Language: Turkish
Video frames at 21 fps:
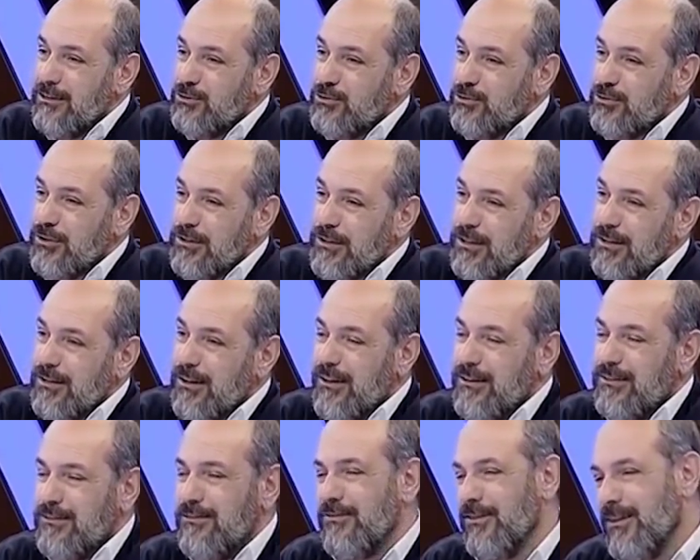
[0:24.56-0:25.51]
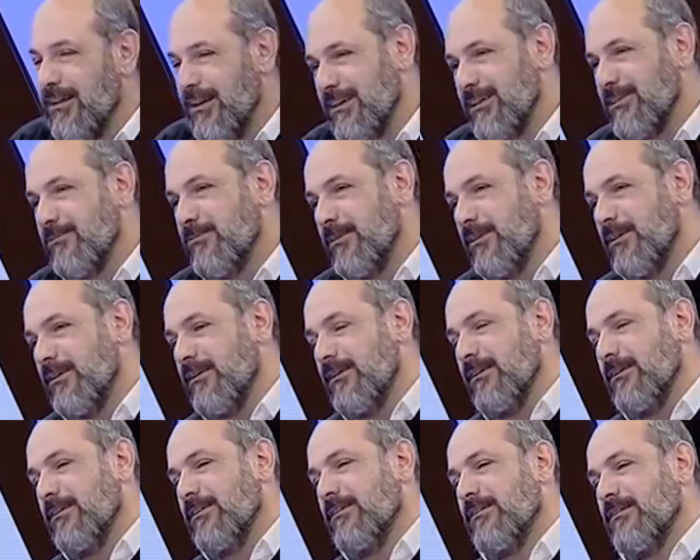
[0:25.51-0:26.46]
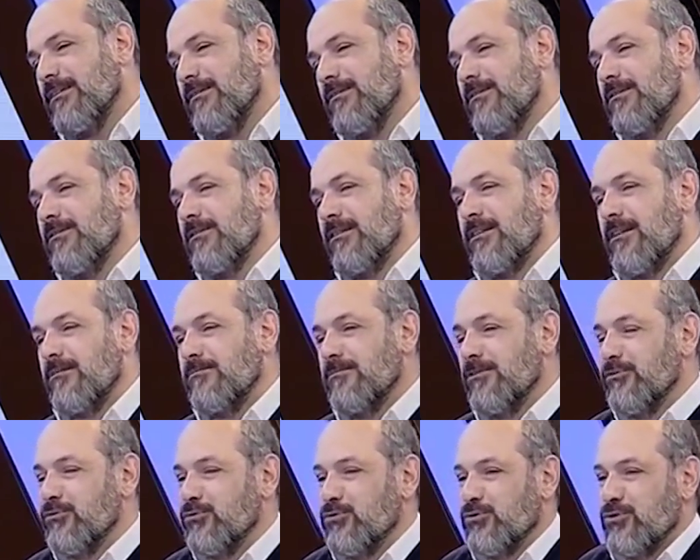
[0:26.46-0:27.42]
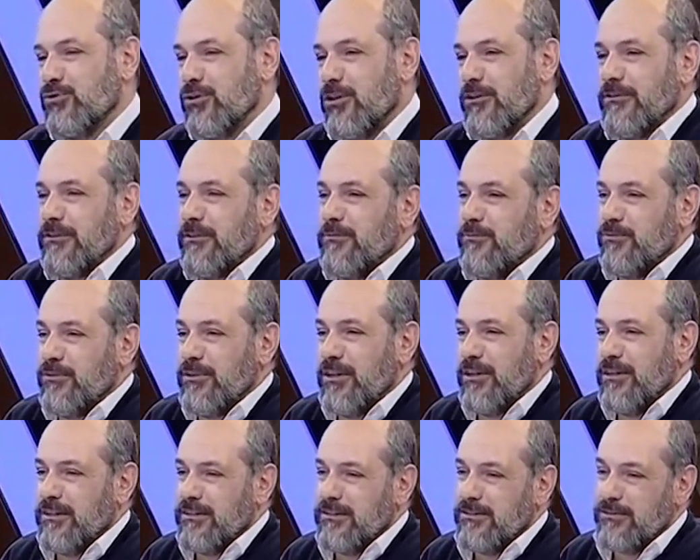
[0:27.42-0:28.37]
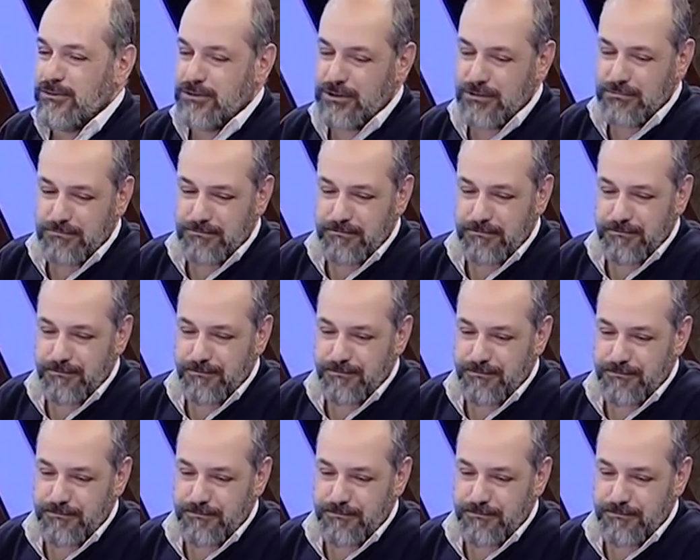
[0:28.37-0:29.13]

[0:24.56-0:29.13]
şu kadar aldı falan gibi e, rakamlar uçuşuyor şimdi, havada. Bunlar nedir hocam? Şimdi